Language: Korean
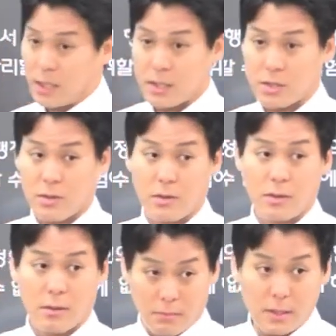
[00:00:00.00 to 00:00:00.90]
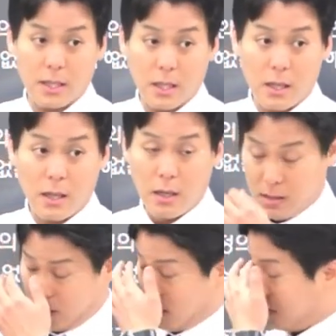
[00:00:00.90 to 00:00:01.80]
하셔야 되겠죠. 맞아요?
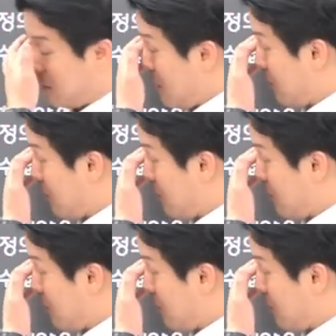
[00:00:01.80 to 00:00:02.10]
1번